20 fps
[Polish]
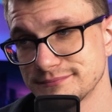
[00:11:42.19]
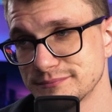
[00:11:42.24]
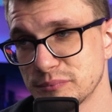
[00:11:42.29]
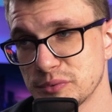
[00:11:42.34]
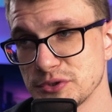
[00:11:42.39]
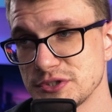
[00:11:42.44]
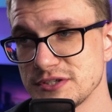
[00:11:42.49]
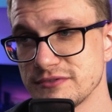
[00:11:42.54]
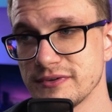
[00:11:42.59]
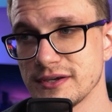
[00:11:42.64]

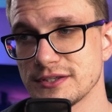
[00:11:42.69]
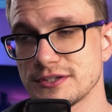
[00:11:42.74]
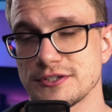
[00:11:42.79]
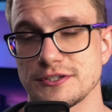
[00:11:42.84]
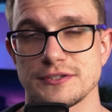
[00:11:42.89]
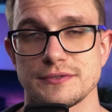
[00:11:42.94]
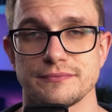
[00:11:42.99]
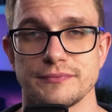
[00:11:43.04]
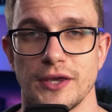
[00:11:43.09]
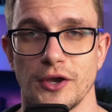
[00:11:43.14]

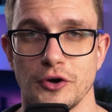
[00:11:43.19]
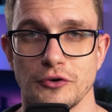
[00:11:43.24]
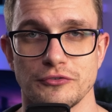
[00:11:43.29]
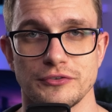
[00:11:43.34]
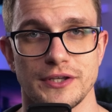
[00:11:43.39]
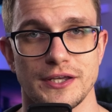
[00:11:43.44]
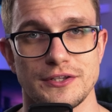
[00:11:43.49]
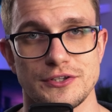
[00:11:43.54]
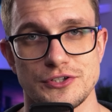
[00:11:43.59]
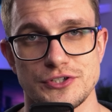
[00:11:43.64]
podziwiać jego
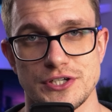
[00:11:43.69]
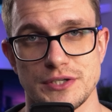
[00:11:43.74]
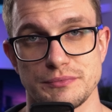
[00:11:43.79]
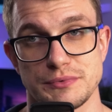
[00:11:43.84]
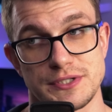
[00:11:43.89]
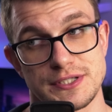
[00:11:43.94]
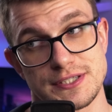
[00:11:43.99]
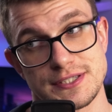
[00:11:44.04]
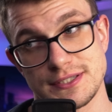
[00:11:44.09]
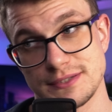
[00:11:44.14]
wnętrze
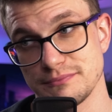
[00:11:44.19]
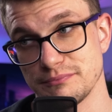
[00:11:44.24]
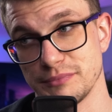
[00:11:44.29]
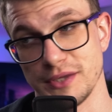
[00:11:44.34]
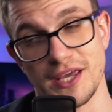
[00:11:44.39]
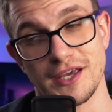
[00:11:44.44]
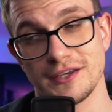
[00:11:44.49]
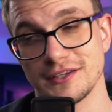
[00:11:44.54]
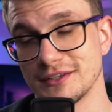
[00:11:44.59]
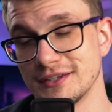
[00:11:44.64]
przez
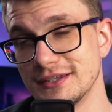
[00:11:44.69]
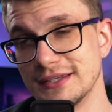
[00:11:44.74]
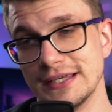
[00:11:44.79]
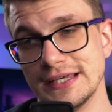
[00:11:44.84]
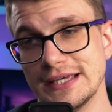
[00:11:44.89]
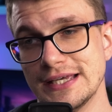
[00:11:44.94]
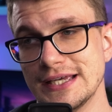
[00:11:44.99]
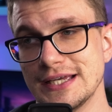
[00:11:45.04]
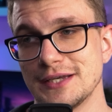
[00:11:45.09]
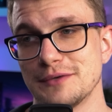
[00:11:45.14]
piękny,
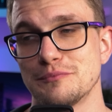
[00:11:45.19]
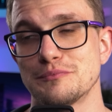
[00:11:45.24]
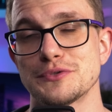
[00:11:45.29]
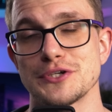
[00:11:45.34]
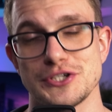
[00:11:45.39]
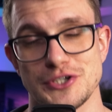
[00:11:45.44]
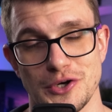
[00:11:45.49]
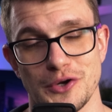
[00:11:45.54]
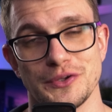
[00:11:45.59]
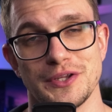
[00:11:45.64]

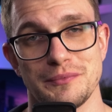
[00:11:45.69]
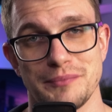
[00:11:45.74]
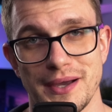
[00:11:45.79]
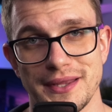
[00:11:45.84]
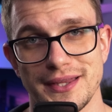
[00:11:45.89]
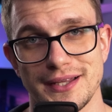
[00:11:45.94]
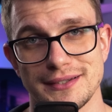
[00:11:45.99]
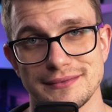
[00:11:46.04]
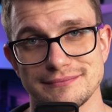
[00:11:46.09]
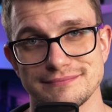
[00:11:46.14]
przeszklony
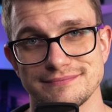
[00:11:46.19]
panel.